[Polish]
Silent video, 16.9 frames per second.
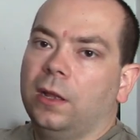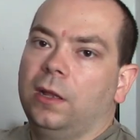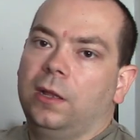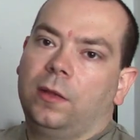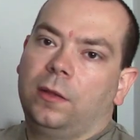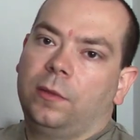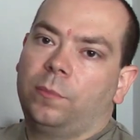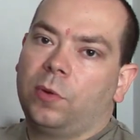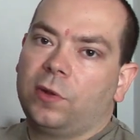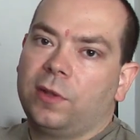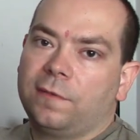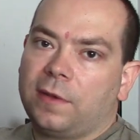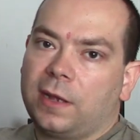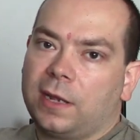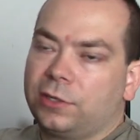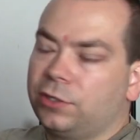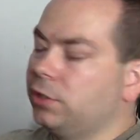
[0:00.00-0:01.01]
e,
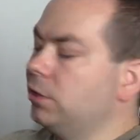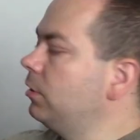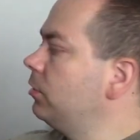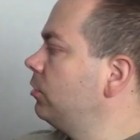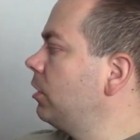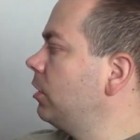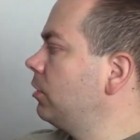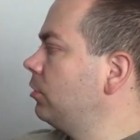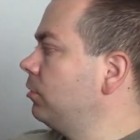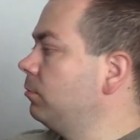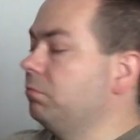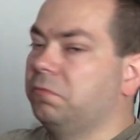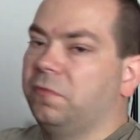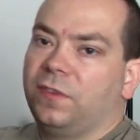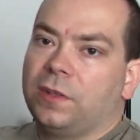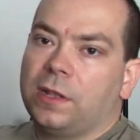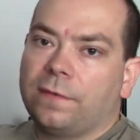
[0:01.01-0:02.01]
ponieważ rzecz
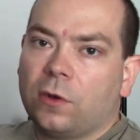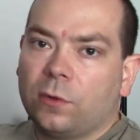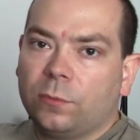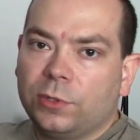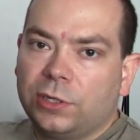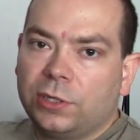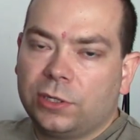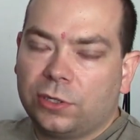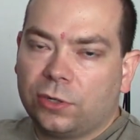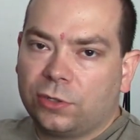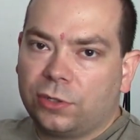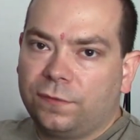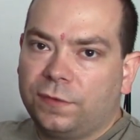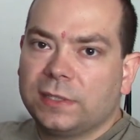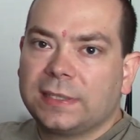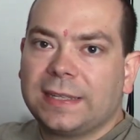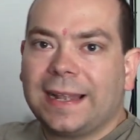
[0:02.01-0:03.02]
wydawałoby się, że
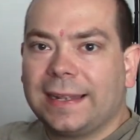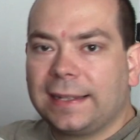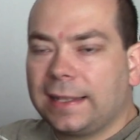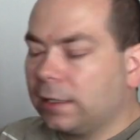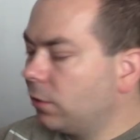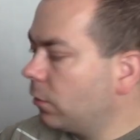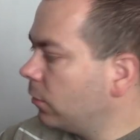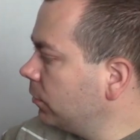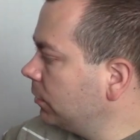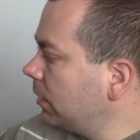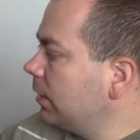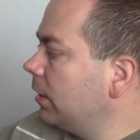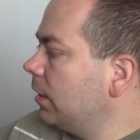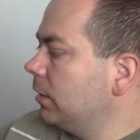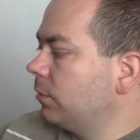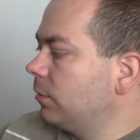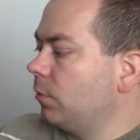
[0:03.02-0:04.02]
oczywiste, ale tak do końca
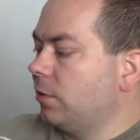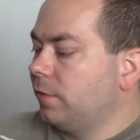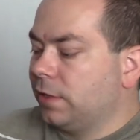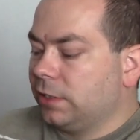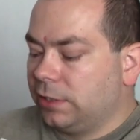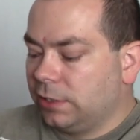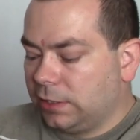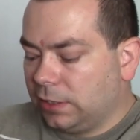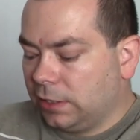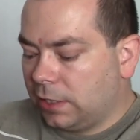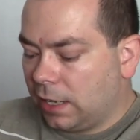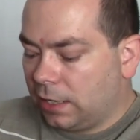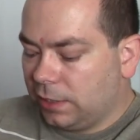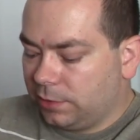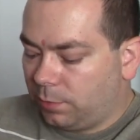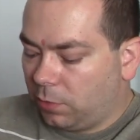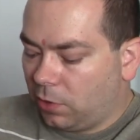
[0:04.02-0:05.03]
nie jest, ponieważ niestety,
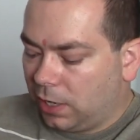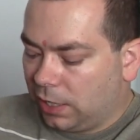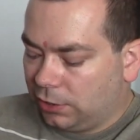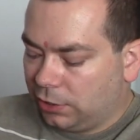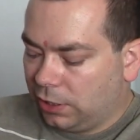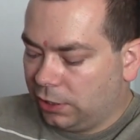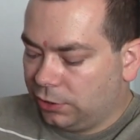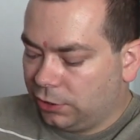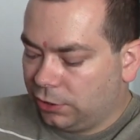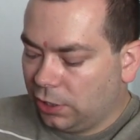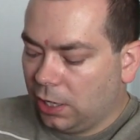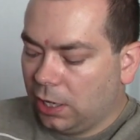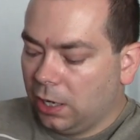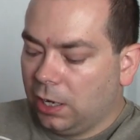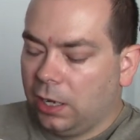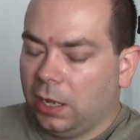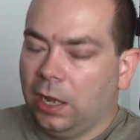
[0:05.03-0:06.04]
ale spora część
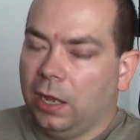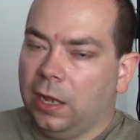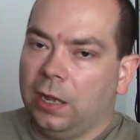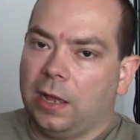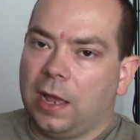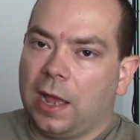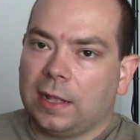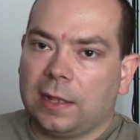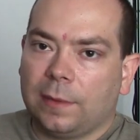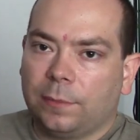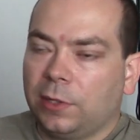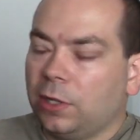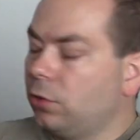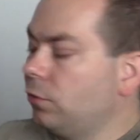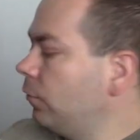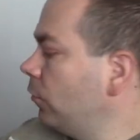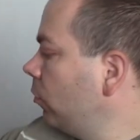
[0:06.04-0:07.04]
e,
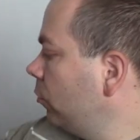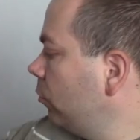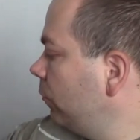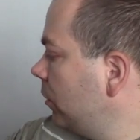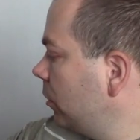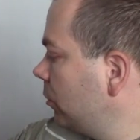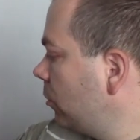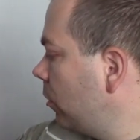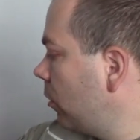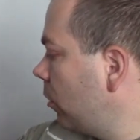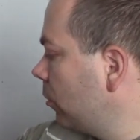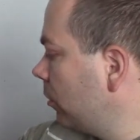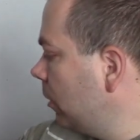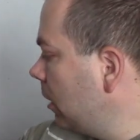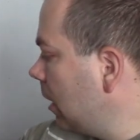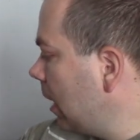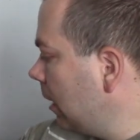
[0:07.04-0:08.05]
adapterów, również
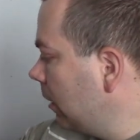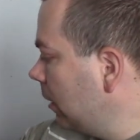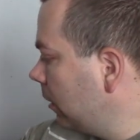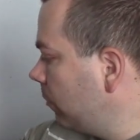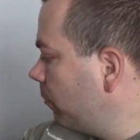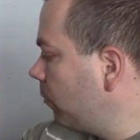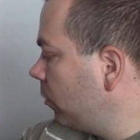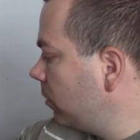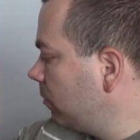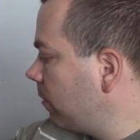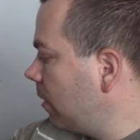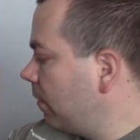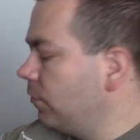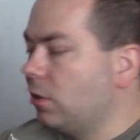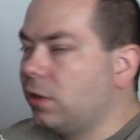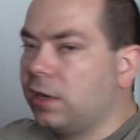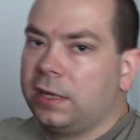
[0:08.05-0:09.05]
oryginalnych,
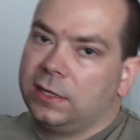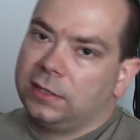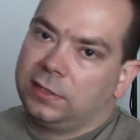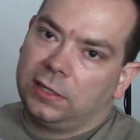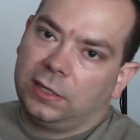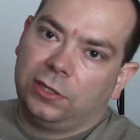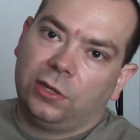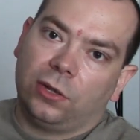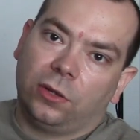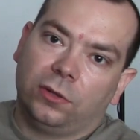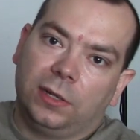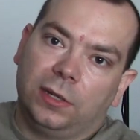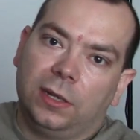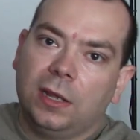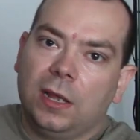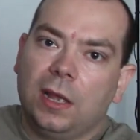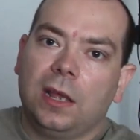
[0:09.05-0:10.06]
pozbawiona jest tej
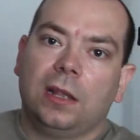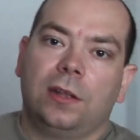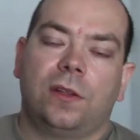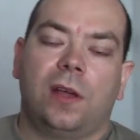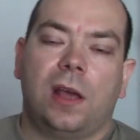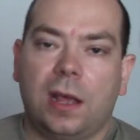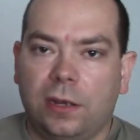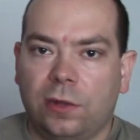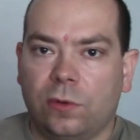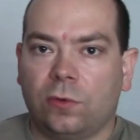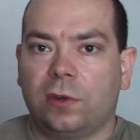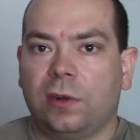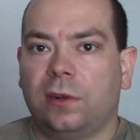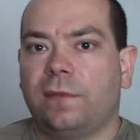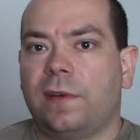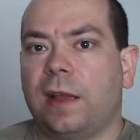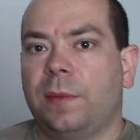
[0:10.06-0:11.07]
diody. No a nie
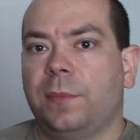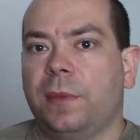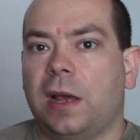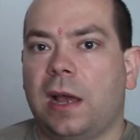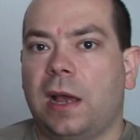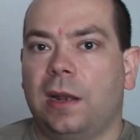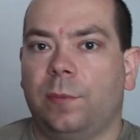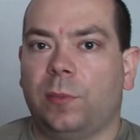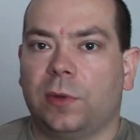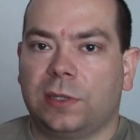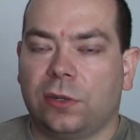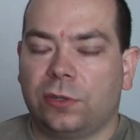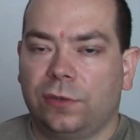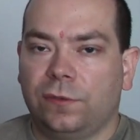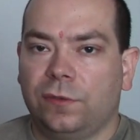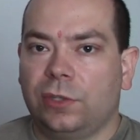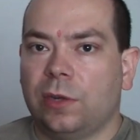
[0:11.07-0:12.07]
ukrywajmy, ale
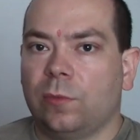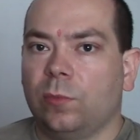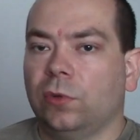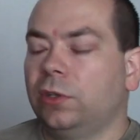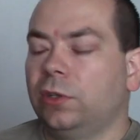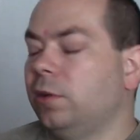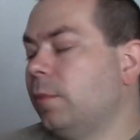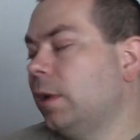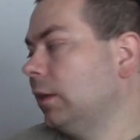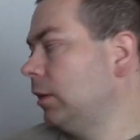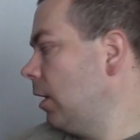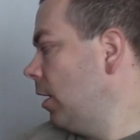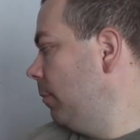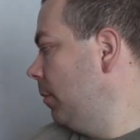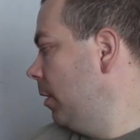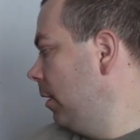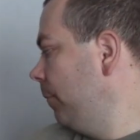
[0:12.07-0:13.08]
poza oczywiście
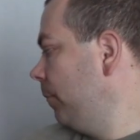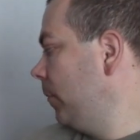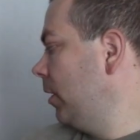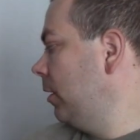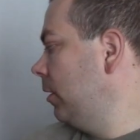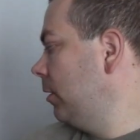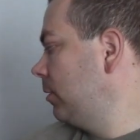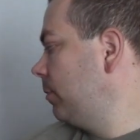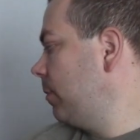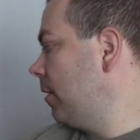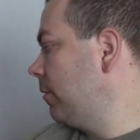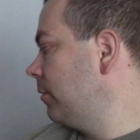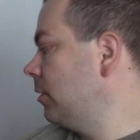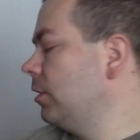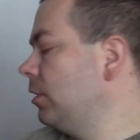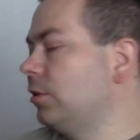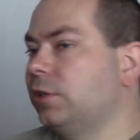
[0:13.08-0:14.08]
multimetrem, e,
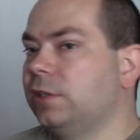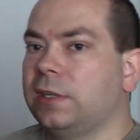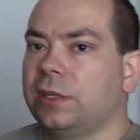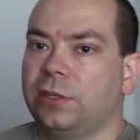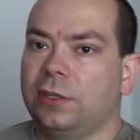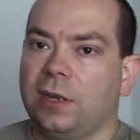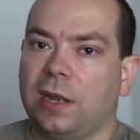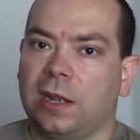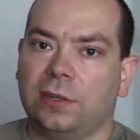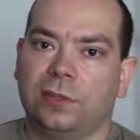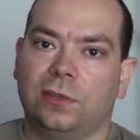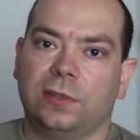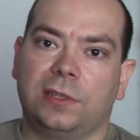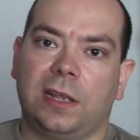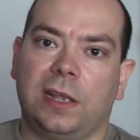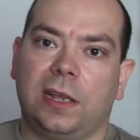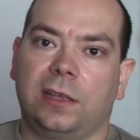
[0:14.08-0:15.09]
sprawdzenie czy zasilacz
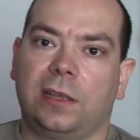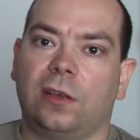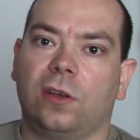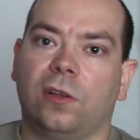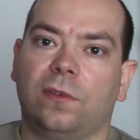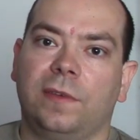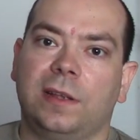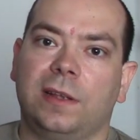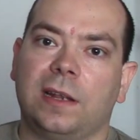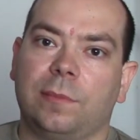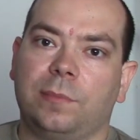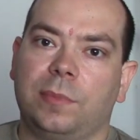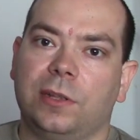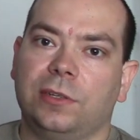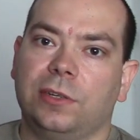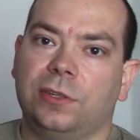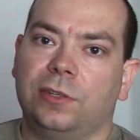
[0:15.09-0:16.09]
dostaje jakiekolwiek
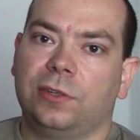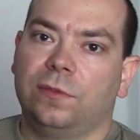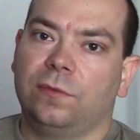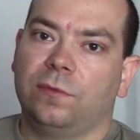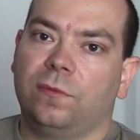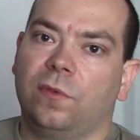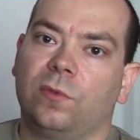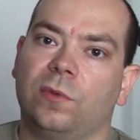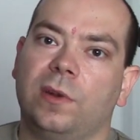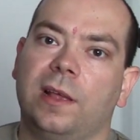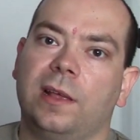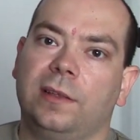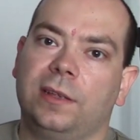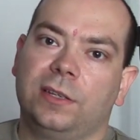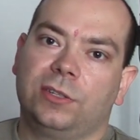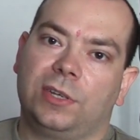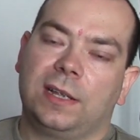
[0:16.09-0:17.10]
napięcie, czy w
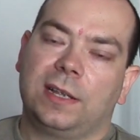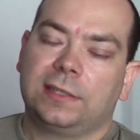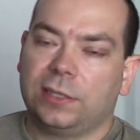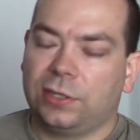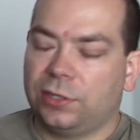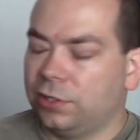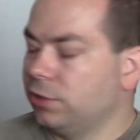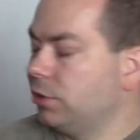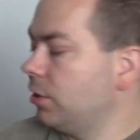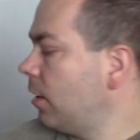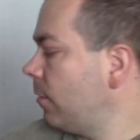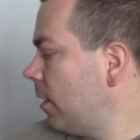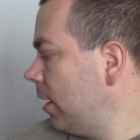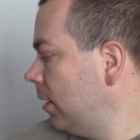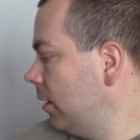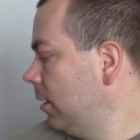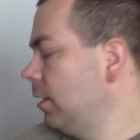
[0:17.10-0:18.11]
ogóle jest szansa, że
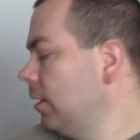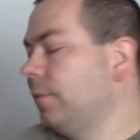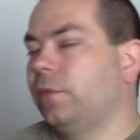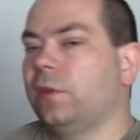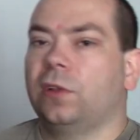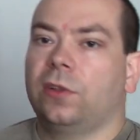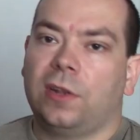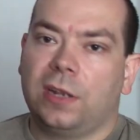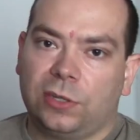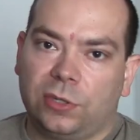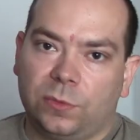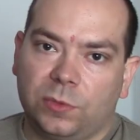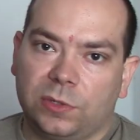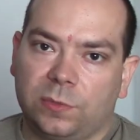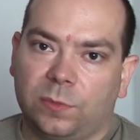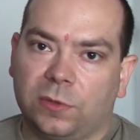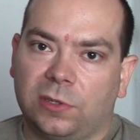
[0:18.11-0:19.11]
działa, no to
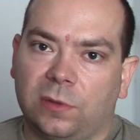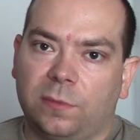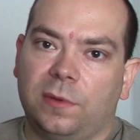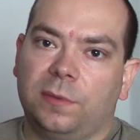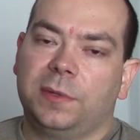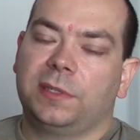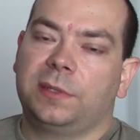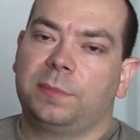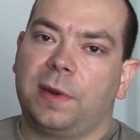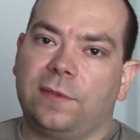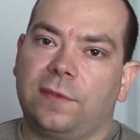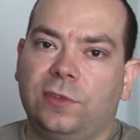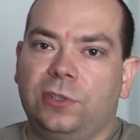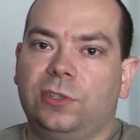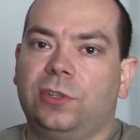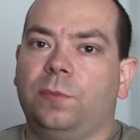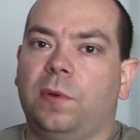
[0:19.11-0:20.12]
najszybszym sposobem jest
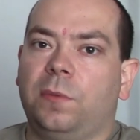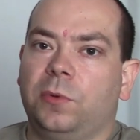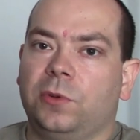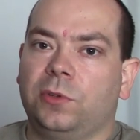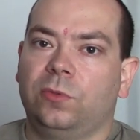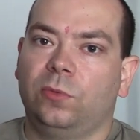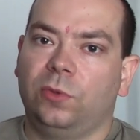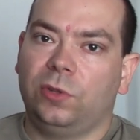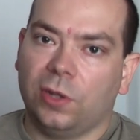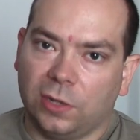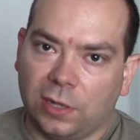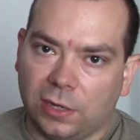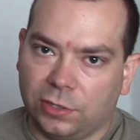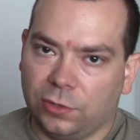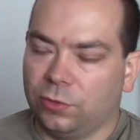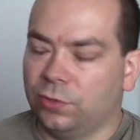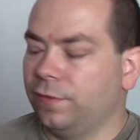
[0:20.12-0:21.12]
sprawdzić, czy po prostu
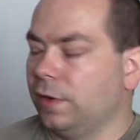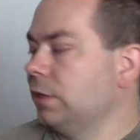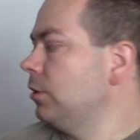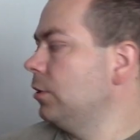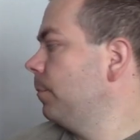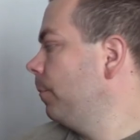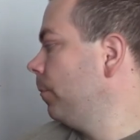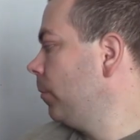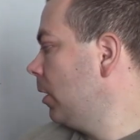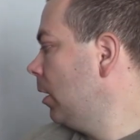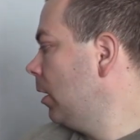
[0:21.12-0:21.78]
dioda się świeci.